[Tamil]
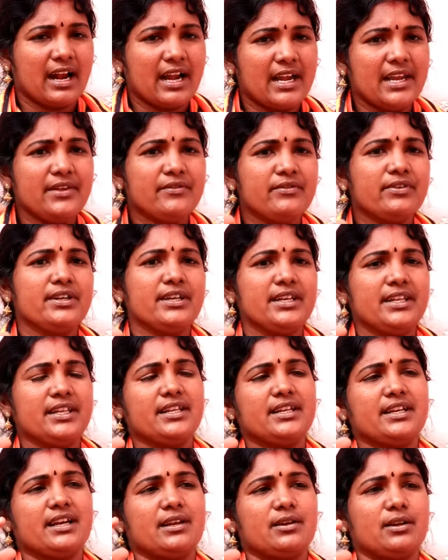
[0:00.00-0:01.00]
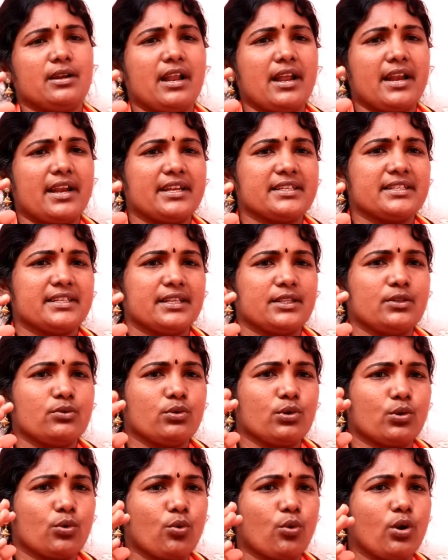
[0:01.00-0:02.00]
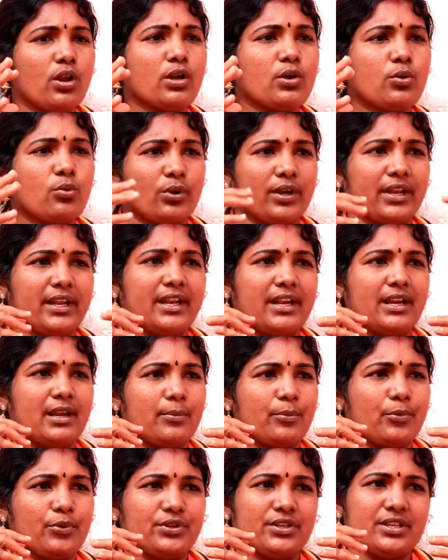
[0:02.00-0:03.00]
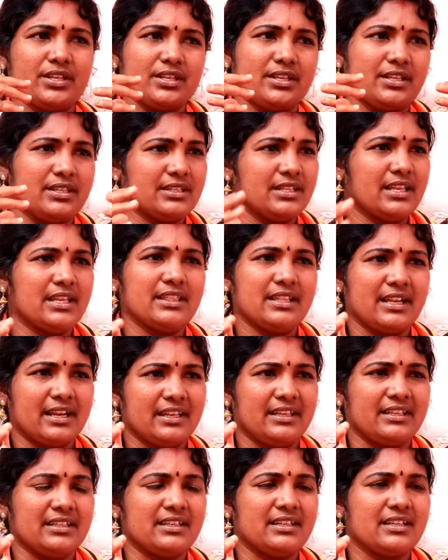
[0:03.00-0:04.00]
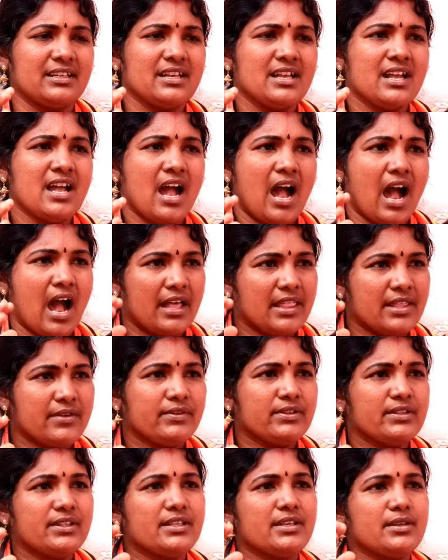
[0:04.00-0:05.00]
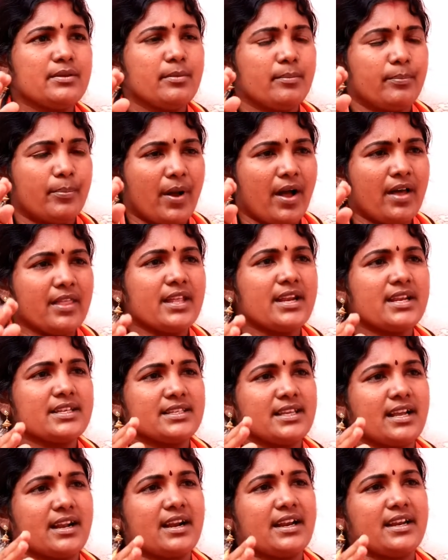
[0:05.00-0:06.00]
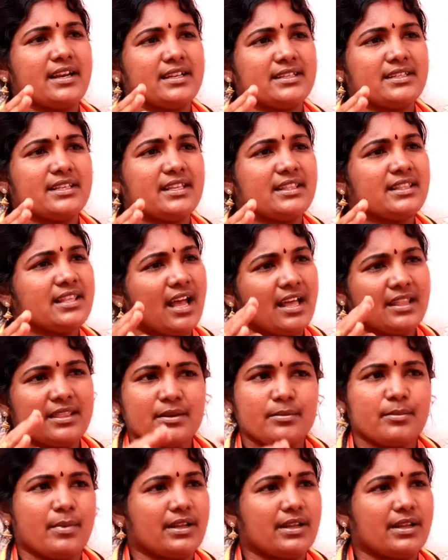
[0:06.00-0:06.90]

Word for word: கழிவு நீர்கள்லாம் என்ன செய்யுது ஒரு குளம் குட்டைகளில் போய் சேர்ந்தடையுது அதை வந்து பாதாள சாக்கடையில் சேர்த்து அதை